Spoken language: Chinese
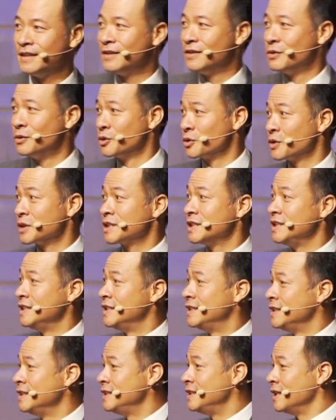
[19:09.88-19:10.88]
我如果是以
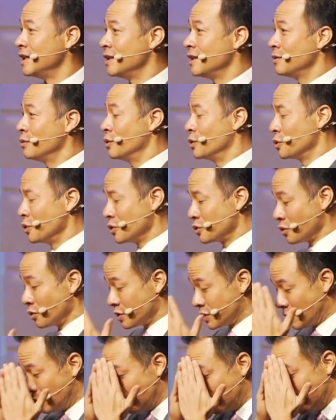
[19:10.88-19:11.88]
西结，我就会说：
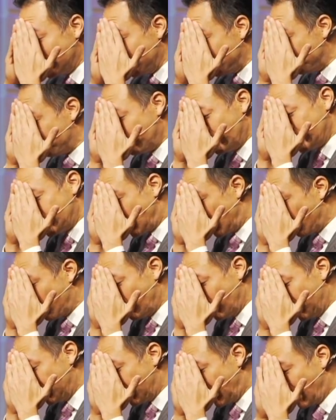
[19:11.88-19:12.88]
神，我很不想
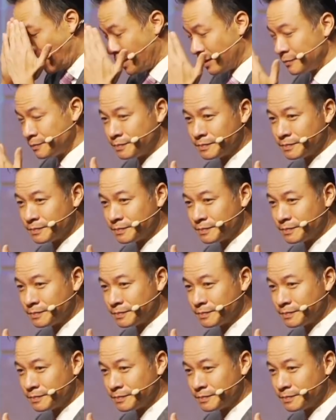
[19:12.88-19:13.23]
回答，